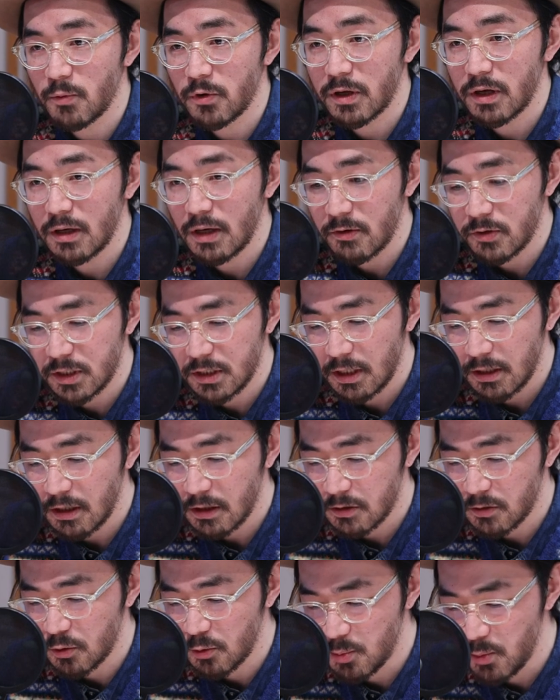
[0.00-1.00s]
アーも計画しな
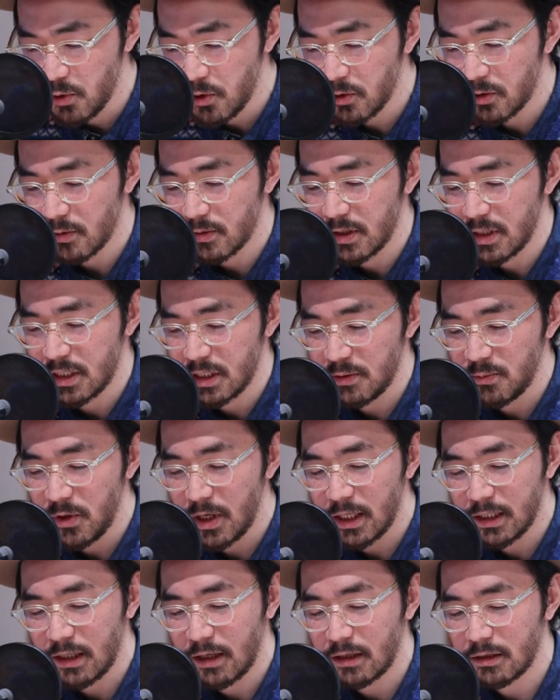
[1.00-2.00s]
きゃっていうムードに事務
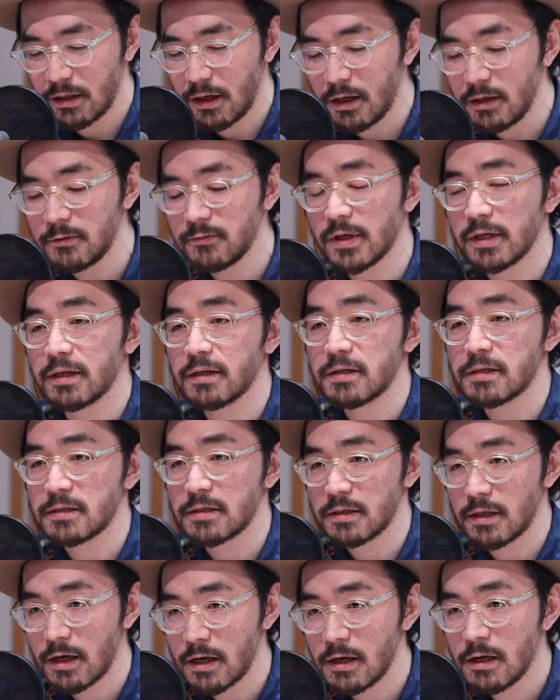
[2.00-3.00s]
方がなるわけで
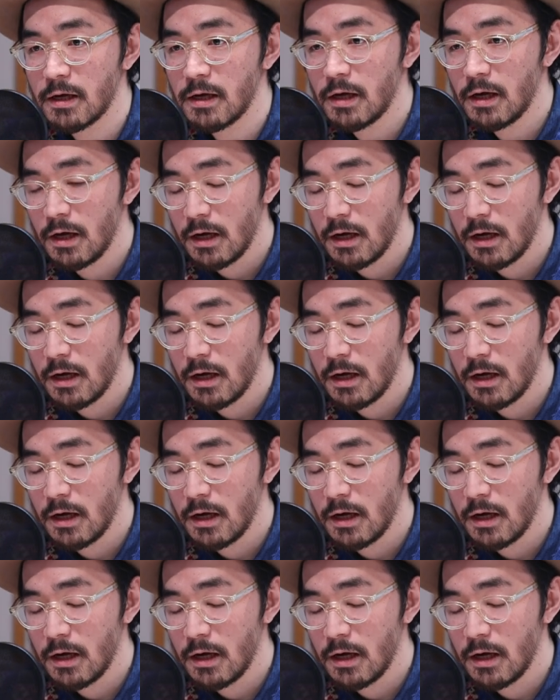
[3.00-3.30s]
すね、う